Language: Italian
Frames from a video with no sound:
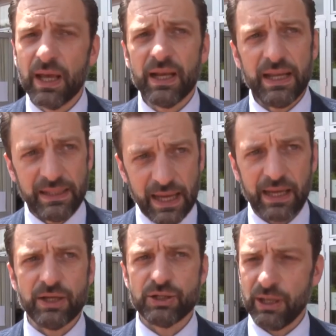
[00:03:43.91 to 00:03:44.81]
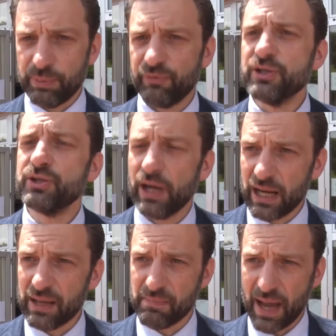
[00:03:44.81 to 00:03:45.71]
nei tecnici, nei
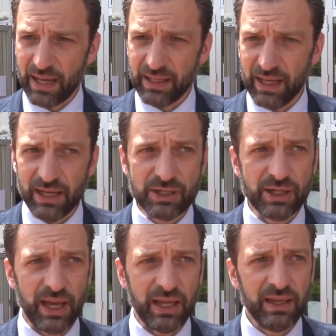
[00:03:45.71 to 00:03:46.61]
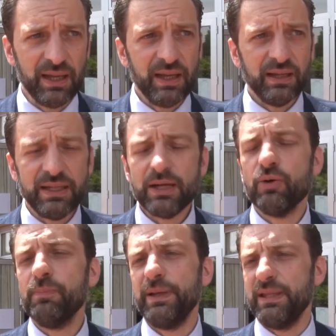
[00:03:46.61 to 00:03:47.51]
professionali, ma anche nei licei, di
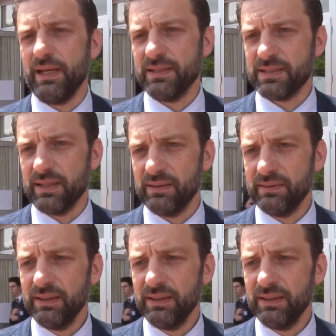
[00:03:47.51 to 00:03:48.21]
competenze,